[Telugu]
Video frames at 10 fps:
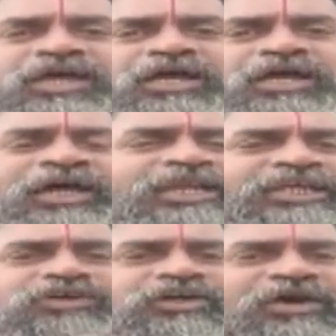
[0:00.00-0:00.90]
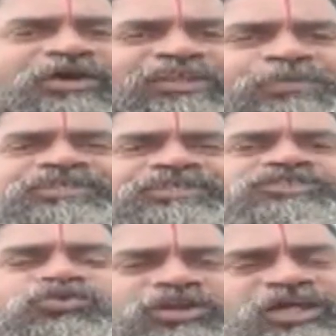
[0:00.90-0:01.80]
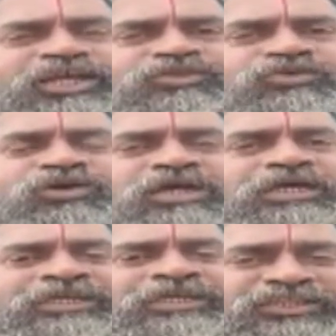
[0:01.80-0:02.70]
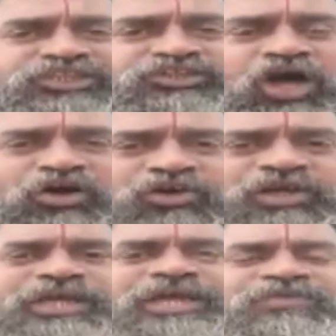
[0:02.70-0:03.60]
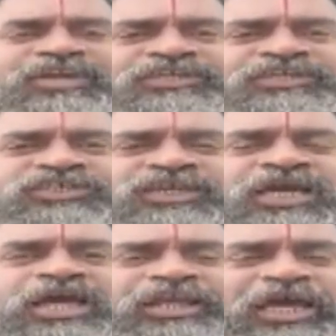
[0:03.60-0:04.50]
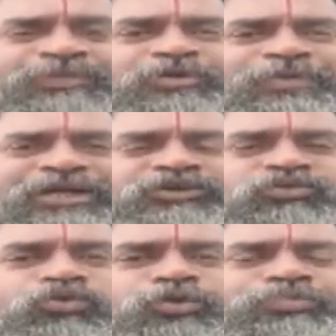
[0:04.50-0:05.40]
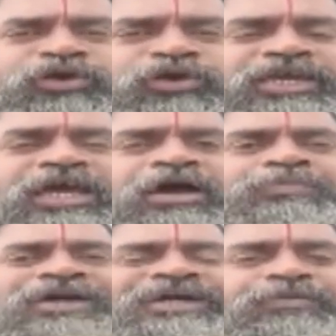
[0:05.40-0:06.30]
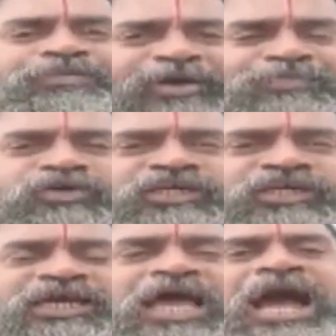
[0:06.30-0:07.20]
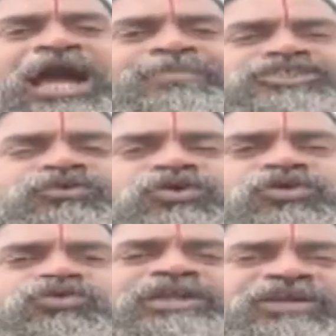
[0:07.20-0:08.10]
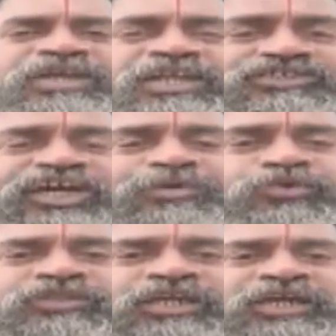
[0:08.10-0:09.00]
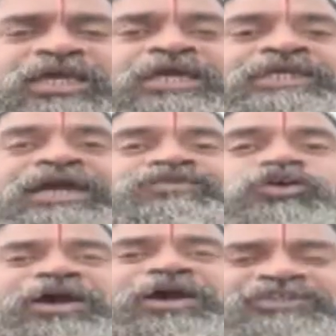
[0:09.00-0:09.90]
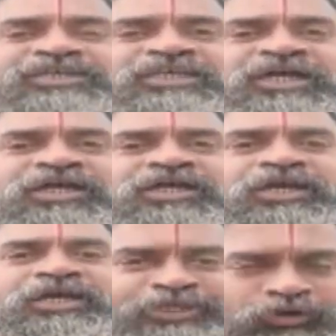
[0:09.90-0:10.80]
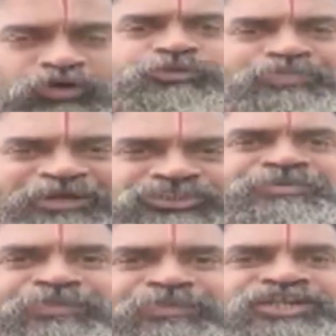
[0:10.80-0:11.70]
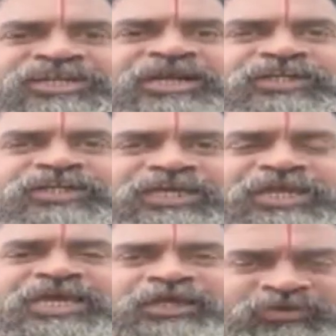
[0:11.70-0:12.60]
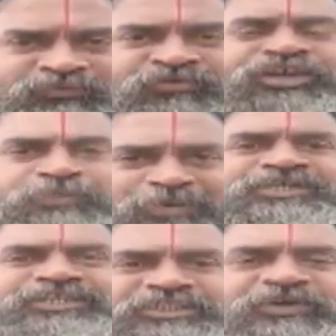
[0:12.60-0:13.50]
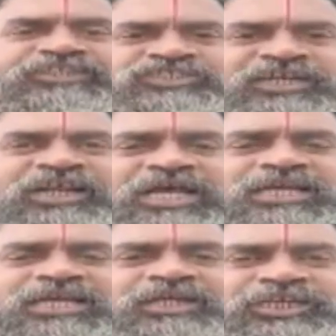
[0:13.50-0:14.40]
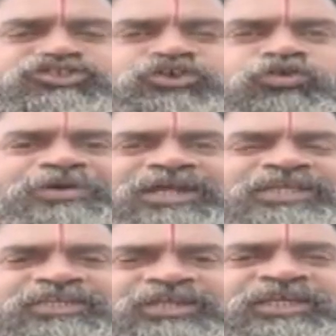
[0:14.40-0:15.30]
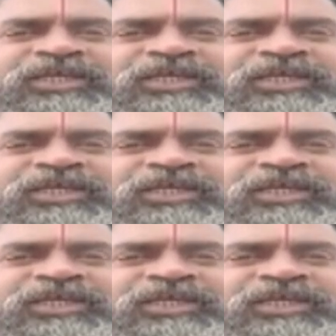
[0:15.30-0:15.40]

కనీసం సేఫ్టీ మెజర్స్ కూడా లేదు ఇంత దారుణంగా వ్యవహరించి రేపు ఈ మఠం కూలిపోయి పక్కన పడిపోతే ఆ మఠంలో కూడా ఎవరైనా చనిపోతే ఎవడు బాధ్యత ఈరోజు ప్రెస్ మీట్ పెట్టినటువంటి వీళ్ళు బాధ్యత వహిస్తారా ఈ స్వరూపానందని